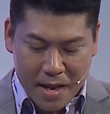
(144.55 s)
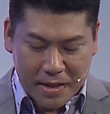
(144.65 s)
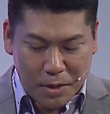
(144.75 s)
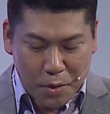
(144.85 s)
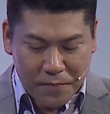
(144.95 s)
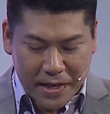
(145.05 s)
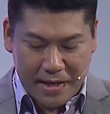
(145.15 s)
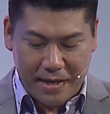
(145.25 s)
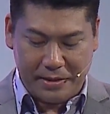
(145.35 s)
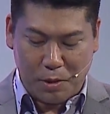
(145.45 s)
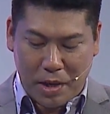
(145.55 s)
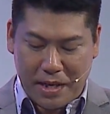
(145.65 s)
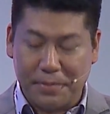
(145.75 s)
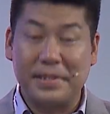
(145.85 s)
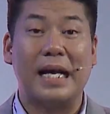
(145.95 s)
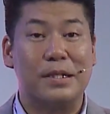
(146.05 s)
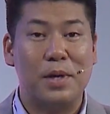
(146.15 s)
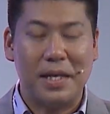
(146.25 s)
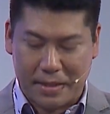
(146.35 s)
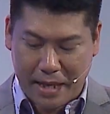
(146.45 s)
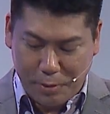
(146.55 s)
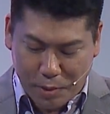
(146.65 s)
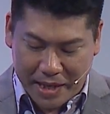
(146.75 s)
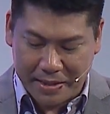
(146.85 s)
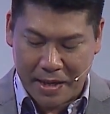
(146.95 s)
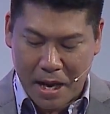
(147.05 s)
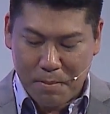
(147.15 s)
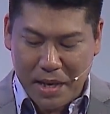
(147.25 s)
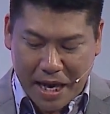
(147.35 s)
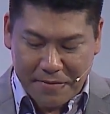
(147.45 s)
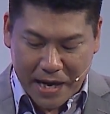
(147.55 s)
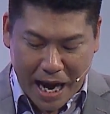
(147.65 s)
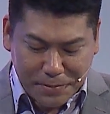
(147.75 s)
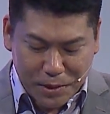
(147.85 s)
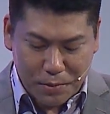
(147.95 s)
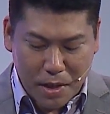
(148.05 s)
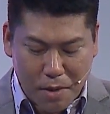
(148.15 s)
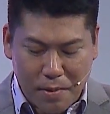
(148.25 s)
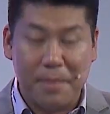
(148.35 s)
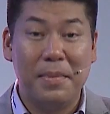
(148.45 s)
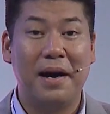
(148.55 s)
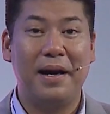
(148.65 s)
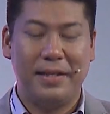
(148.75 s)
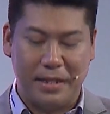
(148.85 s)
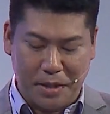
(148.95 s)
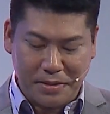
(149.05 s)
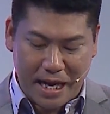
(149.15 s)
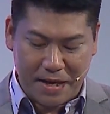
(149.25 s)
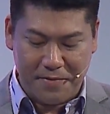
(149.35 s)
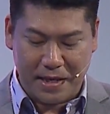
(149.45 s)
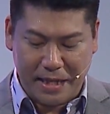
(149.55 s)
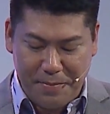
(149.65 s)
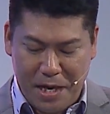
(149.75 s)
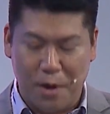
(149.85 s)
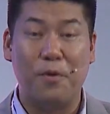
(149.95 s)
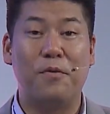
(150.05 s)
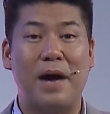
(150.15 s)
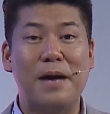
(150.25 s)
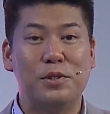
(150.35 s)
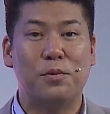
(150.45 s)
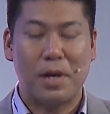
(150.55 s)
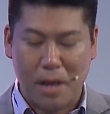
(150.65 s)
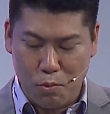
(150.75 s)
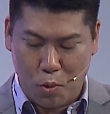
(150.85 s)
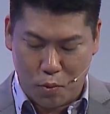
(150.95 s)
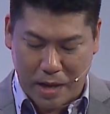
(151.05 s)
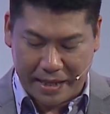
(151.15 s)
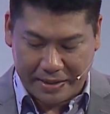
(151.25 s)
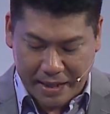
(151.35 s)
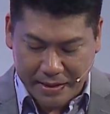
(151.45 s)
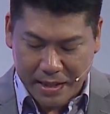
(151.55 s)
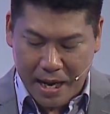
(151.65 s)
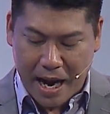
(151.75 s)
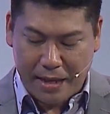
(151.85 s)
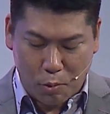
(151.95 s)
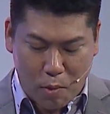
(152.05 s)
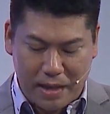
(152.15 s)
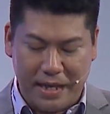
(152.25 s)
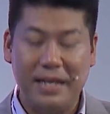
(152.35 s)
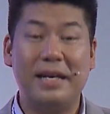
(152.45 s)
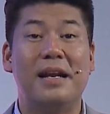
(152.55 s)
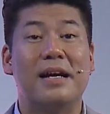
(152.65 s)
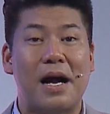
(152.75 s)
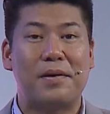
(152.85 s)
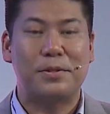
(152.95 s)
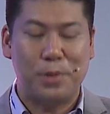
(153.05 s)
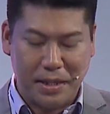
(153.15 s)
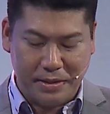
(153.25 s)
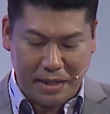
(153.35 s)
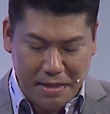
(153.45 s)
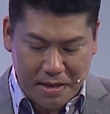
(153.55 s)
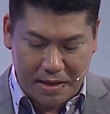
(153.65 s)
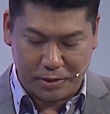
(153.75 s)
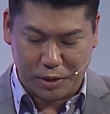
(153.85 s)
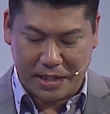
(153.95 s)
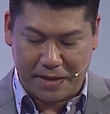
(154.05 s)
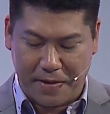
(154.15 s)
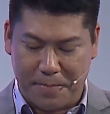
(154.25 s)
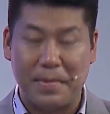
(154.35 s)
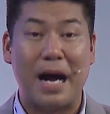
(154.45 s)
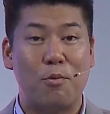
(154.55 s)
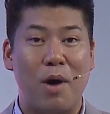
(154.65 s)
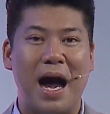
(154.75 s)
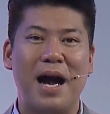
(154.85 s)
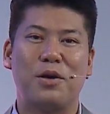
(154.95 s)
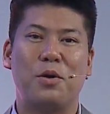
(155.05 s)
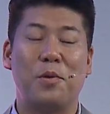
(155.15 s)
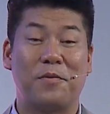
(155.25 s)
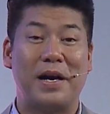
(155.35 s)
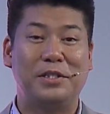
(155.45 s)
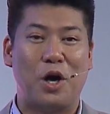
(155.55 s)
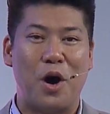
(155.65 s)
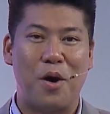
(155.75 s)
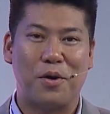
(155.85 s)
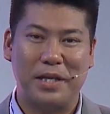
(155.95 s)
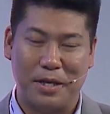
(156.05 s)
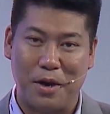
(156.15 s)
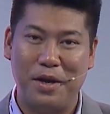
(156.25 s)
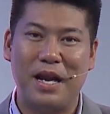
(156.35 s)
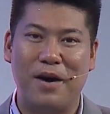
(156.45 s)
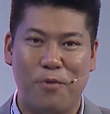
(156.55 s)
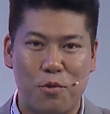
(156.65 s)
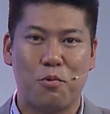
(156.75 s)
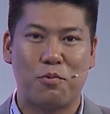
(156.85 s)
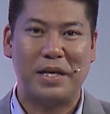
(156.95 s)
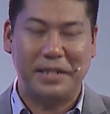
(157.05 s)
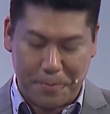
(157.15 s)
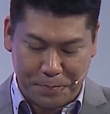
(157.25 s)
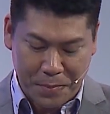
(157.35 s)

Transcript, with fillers: Kính thưa quý vị, trong hoạt động sản xuất, kinh doanh, bên cạnh việc áp dụng các công nghệ mới thì rõ ràng là việc tìm hiểu và áp dụng các công cụ cải tiến hệ thống quản lý để nâng cao năng suất, chất lượng cho sản phẩm, hàng hóa có một vai trò có thể nói là vô cùng quan trọng.